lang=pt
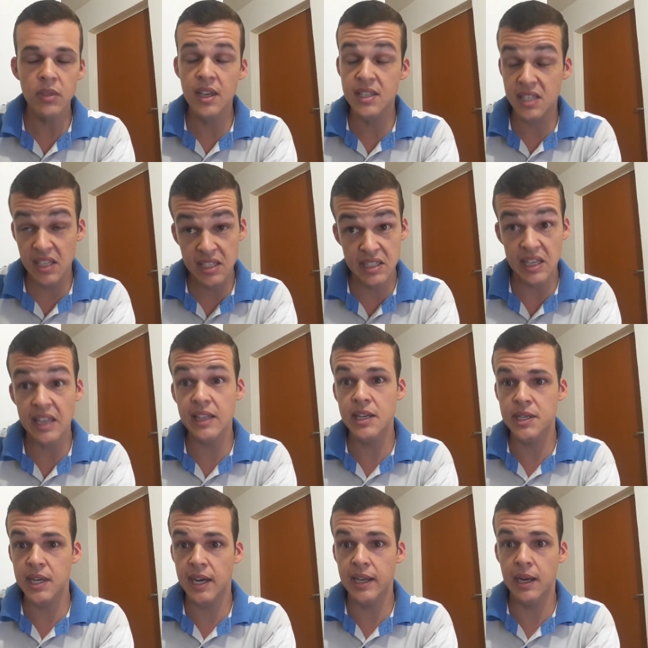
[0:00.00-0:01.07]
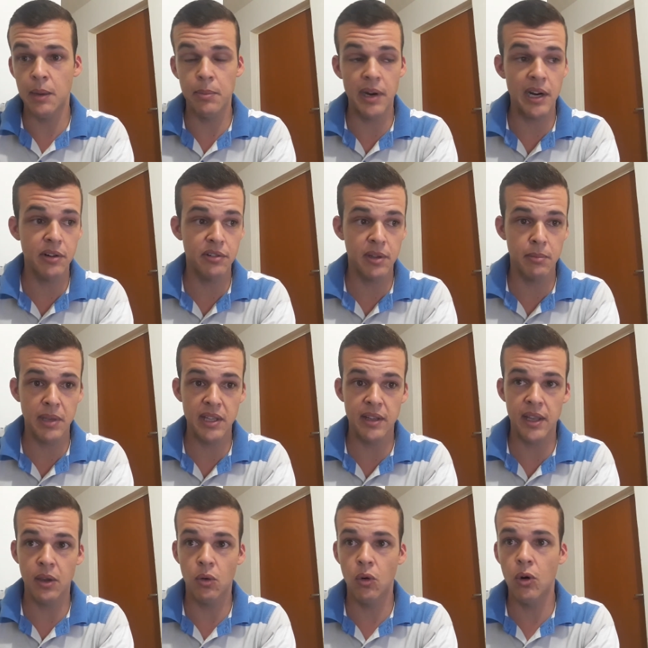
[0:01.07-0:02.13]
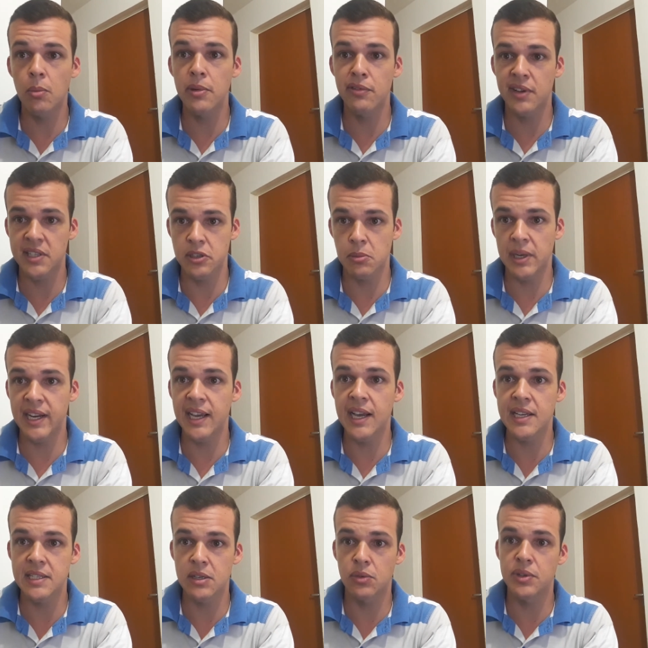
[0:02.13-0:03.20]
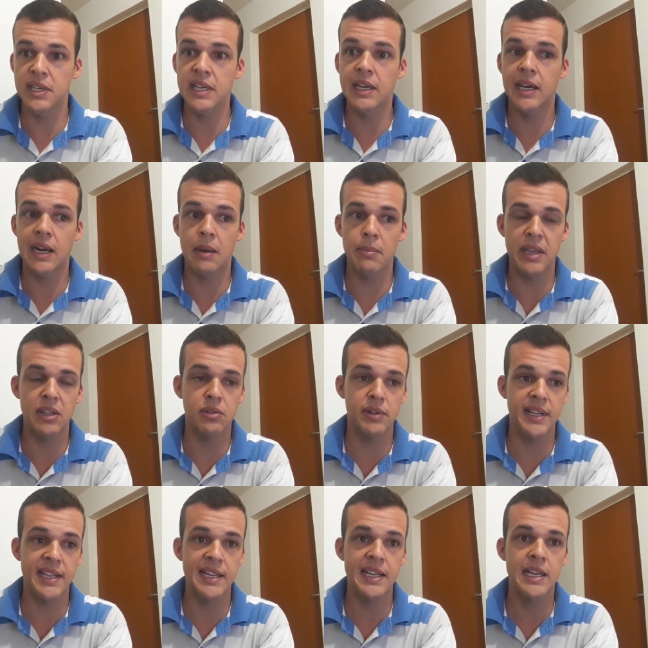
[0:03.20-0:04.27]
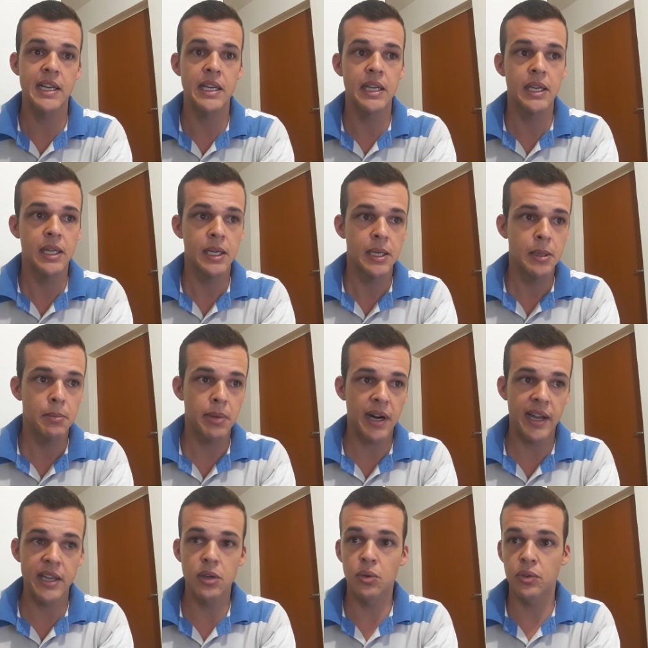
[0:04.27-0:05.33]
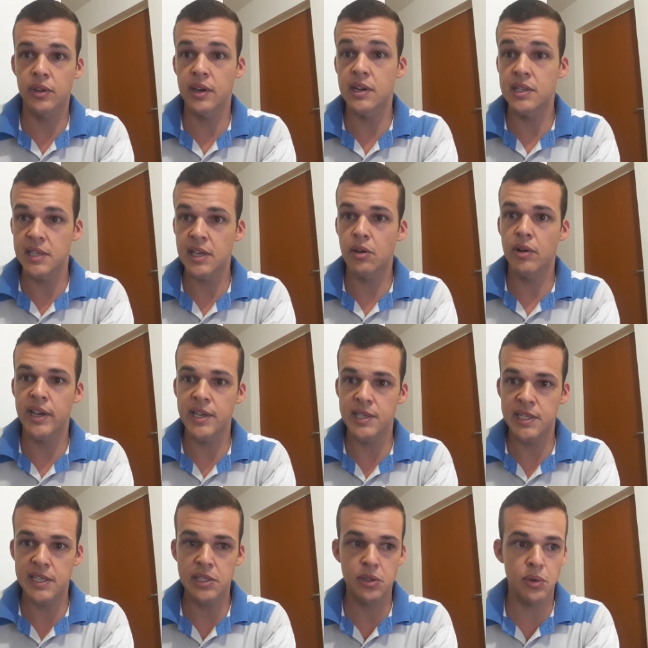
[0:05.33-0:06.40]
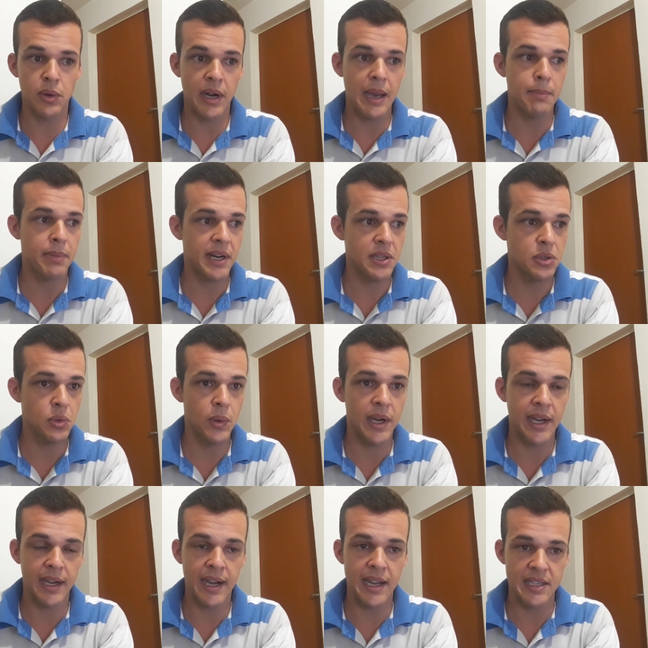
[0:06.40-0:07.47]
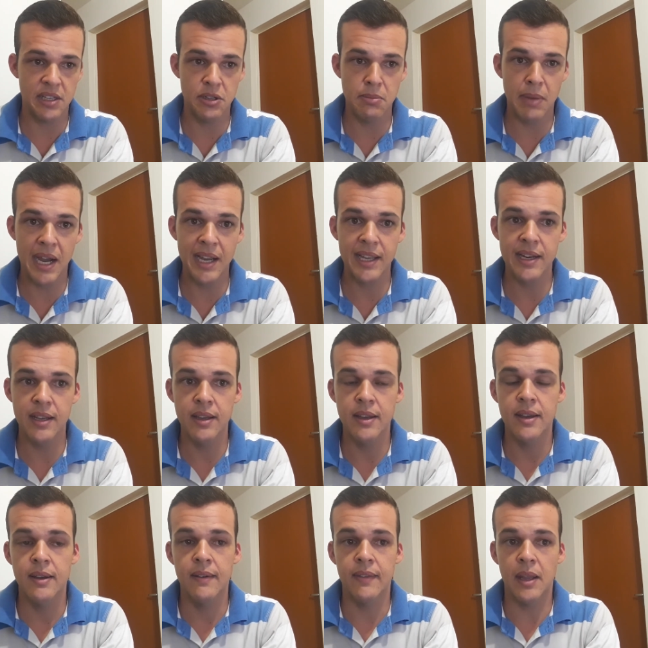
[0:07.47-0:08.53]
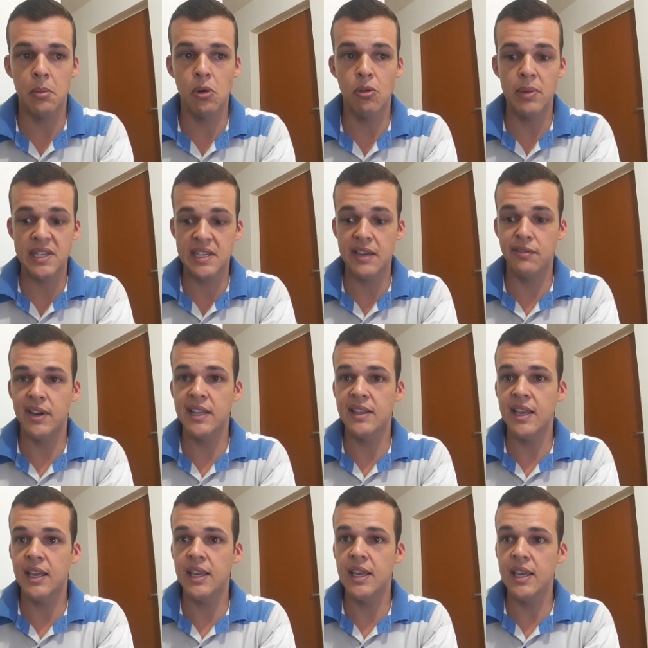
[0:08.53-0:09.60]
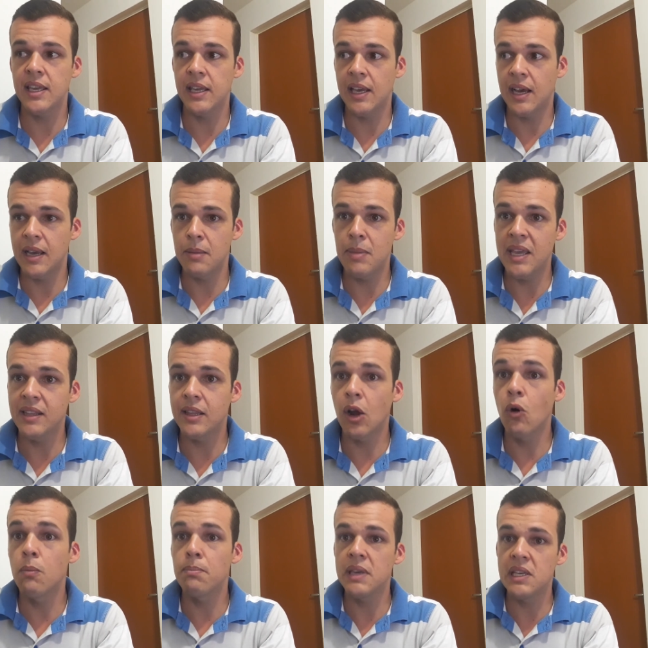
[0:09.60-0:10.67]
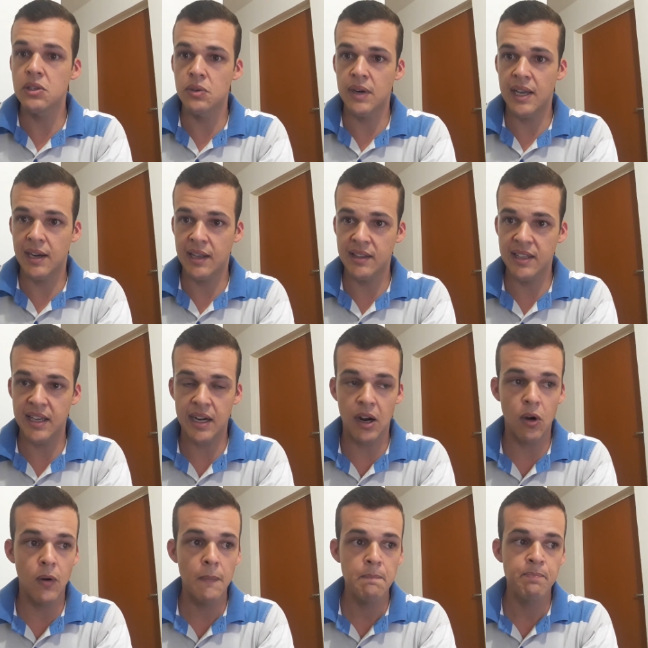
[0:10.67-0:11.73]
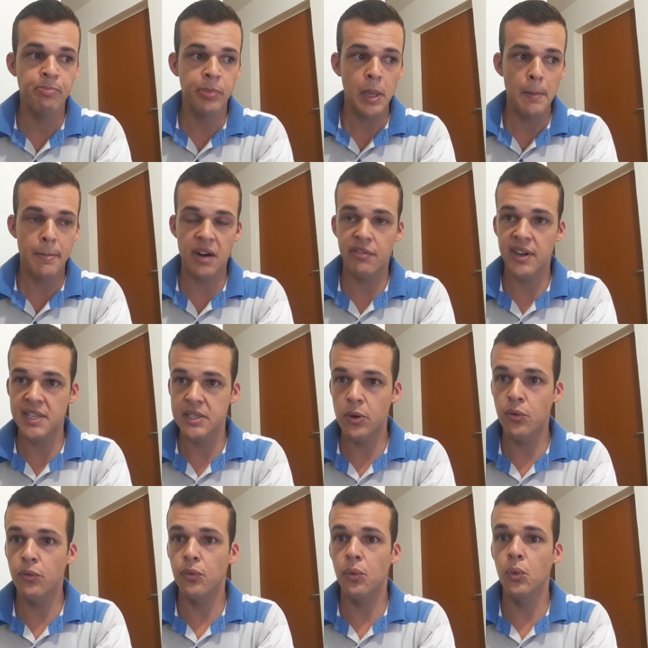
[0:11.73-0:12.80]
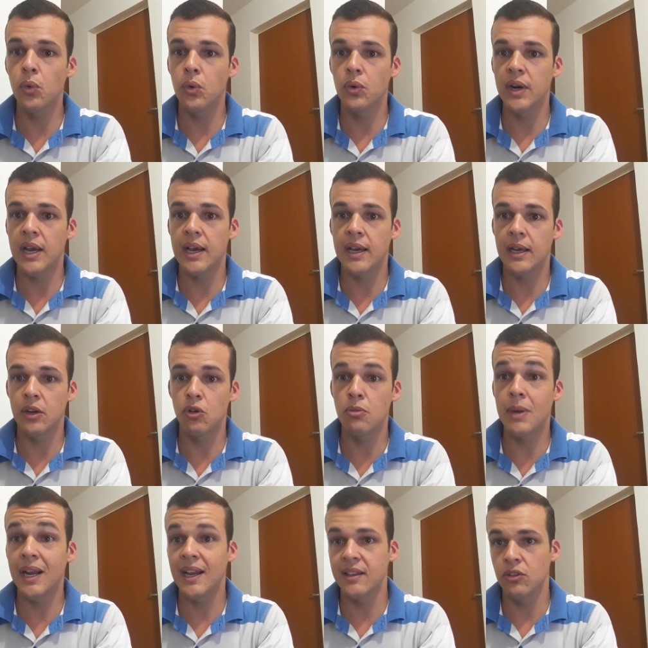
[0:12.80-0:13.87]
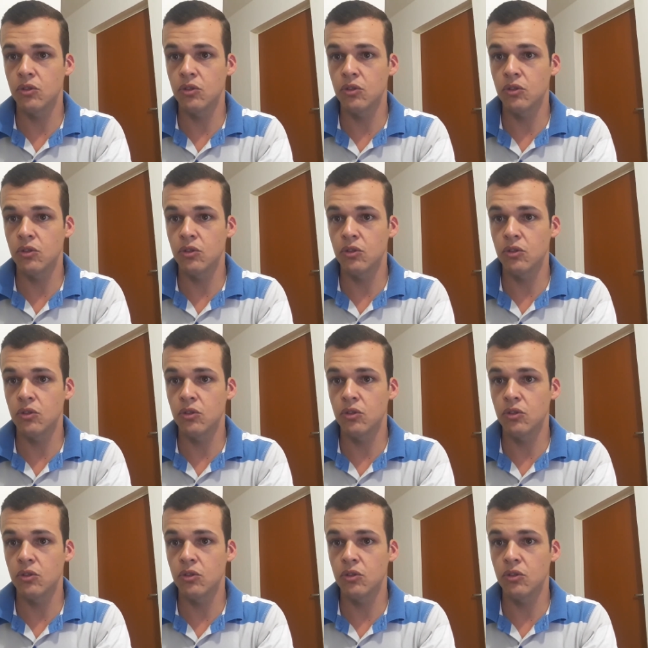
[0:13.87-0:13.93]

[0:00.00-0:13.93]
Se quiser deixar ele aberto também tem como e fazer uma ligação de encanamento nele para ir um terceiro registro lá para sua casa de máquina, tá bom? Mas aí vai ter que arrebentar o piso na lateral para fazer um furo na, numa,